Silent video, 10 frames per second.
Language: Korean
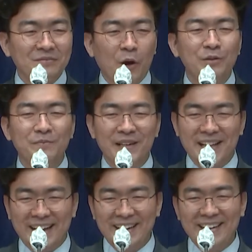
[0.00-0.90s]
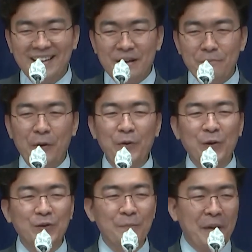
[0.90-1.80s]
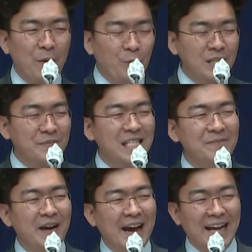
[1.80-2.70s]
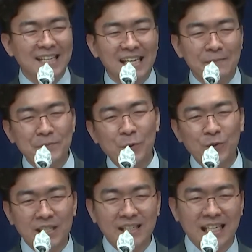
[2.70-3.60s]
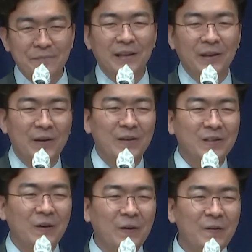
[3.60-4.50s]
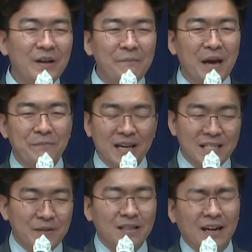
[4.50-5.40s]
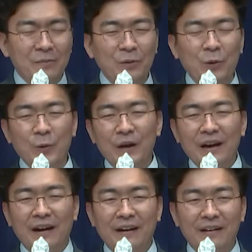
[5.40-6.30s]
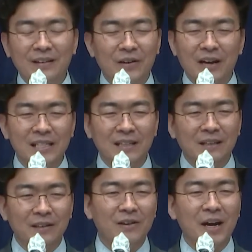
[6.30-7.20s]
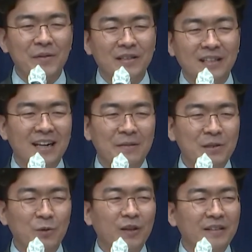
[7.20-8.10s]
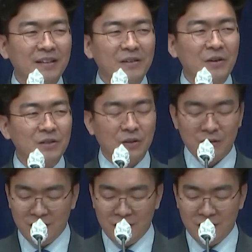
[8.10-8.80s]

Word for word: 없습니다. 평균은 150이지만 가장 깊은 곳이 2m여서 180인 사람도 어, 들어가지 들어가면은 살아남지 못한다는 거죠.